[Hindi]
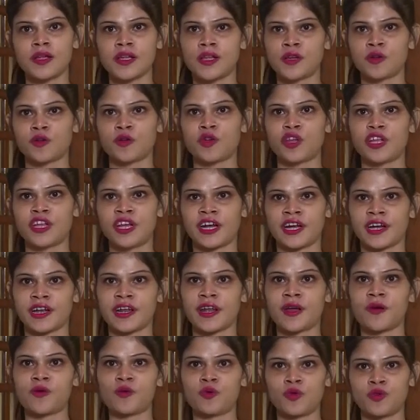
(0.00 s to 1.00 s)
इनको नहीं
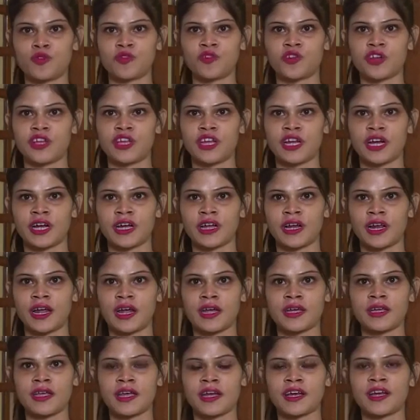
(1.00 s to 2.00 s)
रखना उनको नहीं
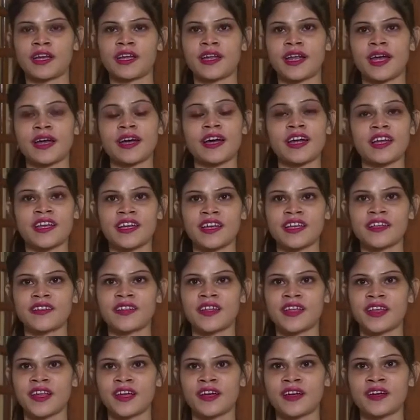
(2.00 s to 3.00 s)
रखना ये करना घर नहीं
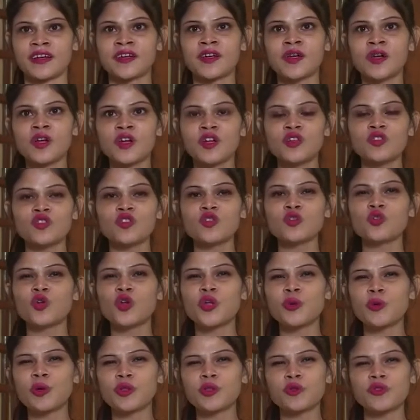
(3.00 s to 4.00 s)
देना तो
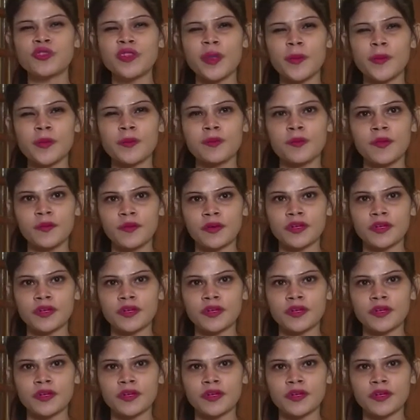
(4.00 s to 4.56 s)
थोड़ी बहुत तो तब